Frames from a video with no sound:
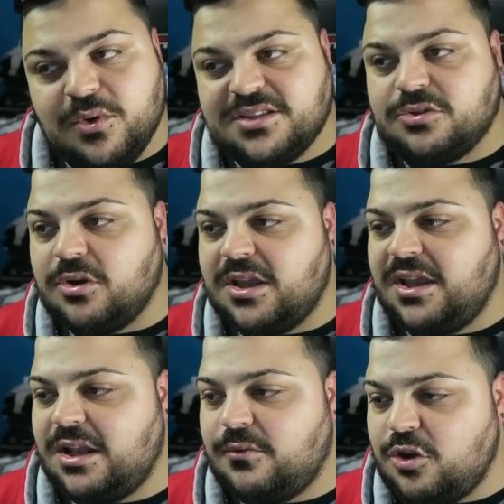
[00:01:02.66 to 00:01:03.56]
Questo
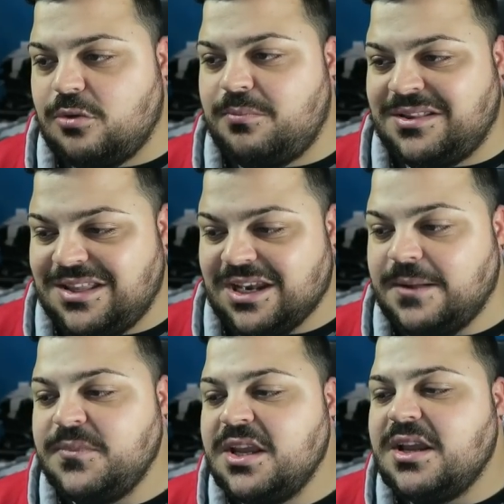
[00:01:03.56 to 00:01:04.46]
eh, lo voglio ben dire.
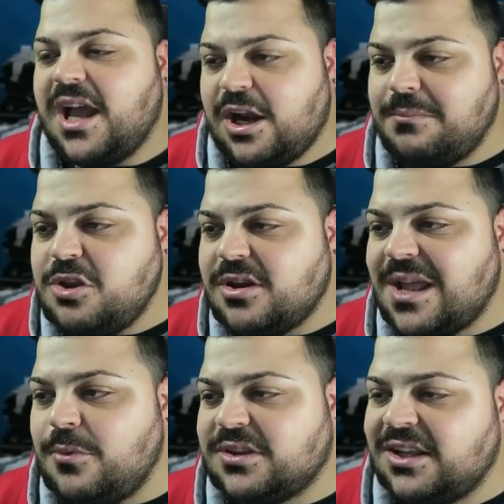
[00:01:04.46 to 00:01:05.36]
Allora,
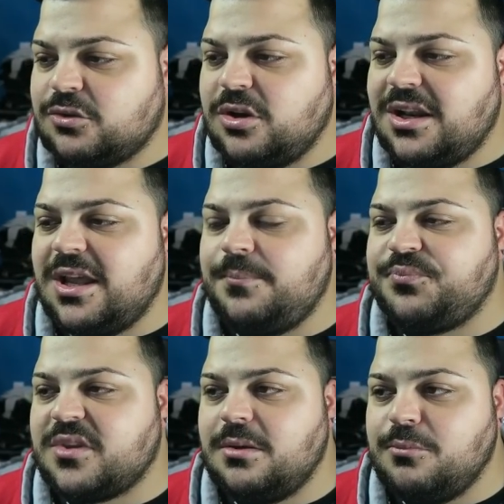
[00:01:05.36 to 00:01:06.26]
miglioriamo intanto il
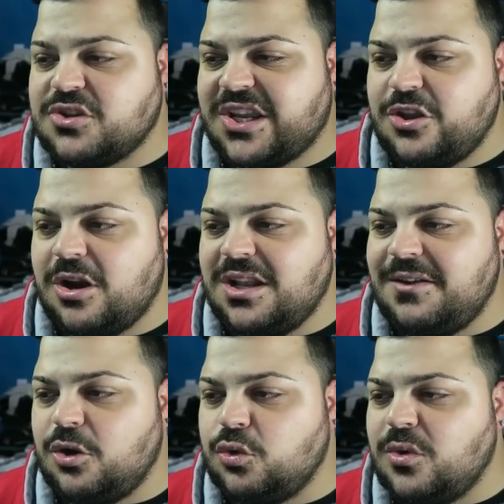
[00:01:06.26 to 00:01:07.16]
boscaiolo a
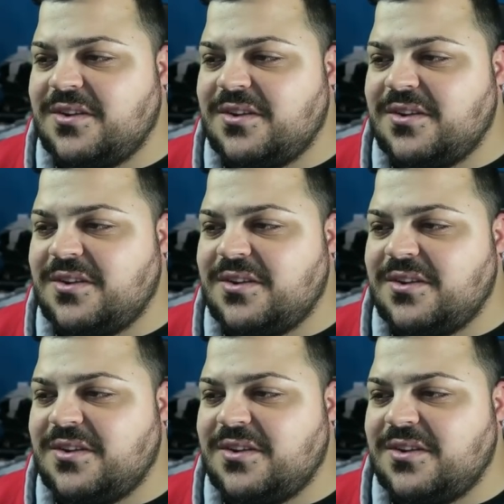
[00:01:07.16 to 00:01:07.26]
livello 2.